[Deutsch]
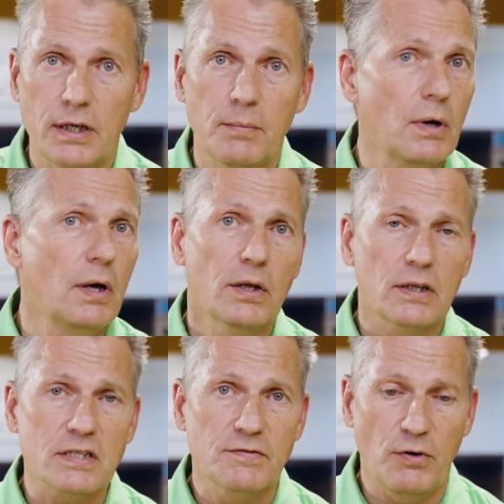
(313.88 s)
nehme,
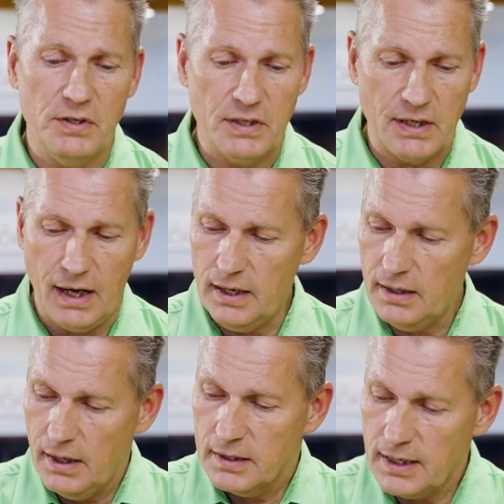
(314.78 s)
das ist völlig egal.
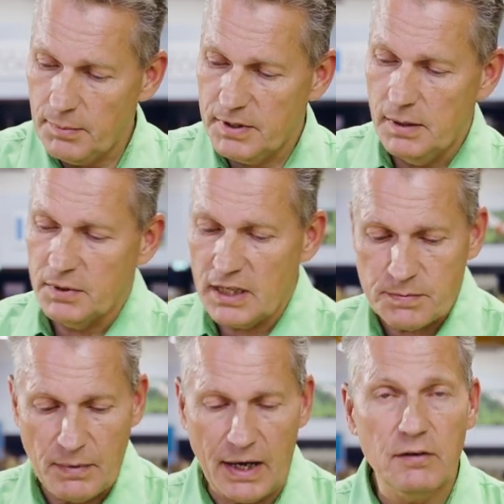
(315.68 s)
Ich habe hiermit
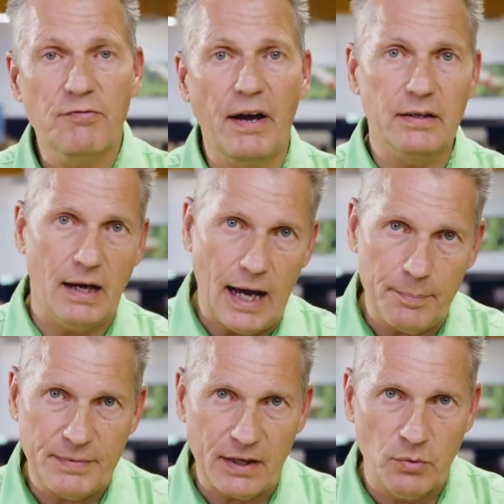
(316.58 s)
erstmal eine feinere
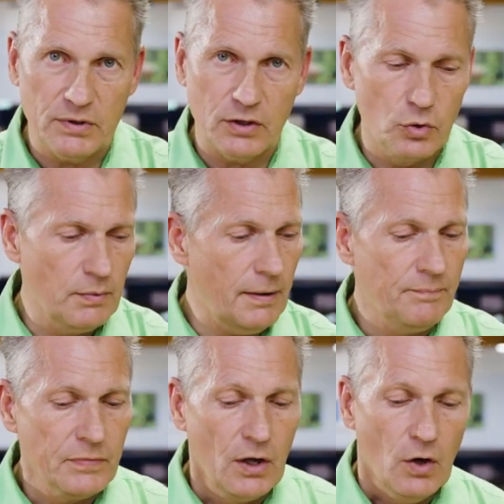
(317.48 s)
Abdeckung darüber.
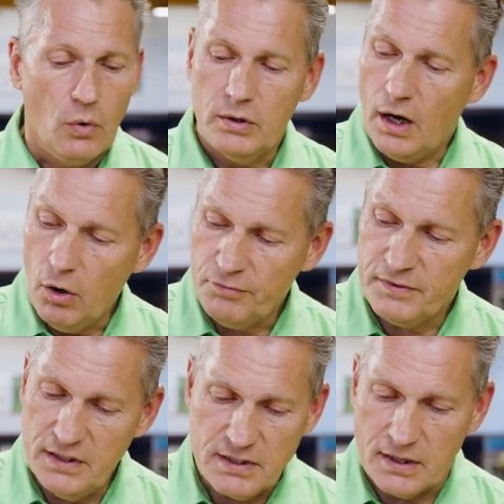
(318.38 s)
Und auf
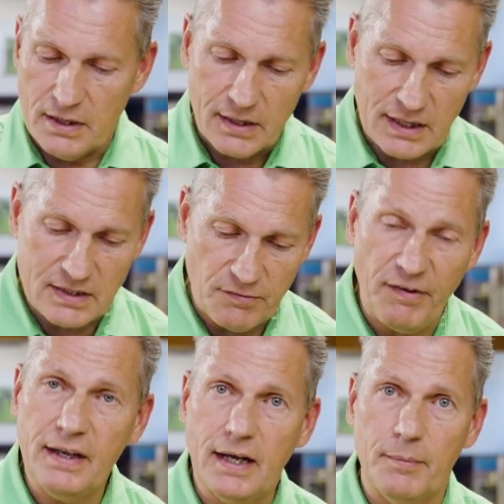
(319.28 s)
diese ganze
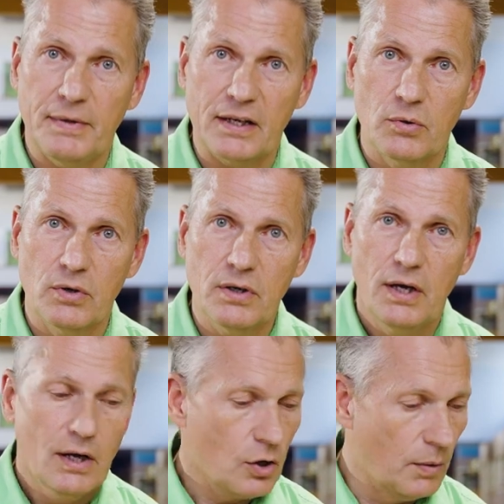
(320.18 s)
feine Abdeckung
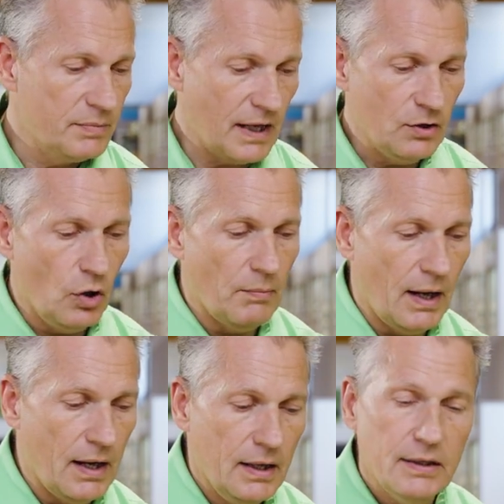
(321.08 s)
kommt dann nochmal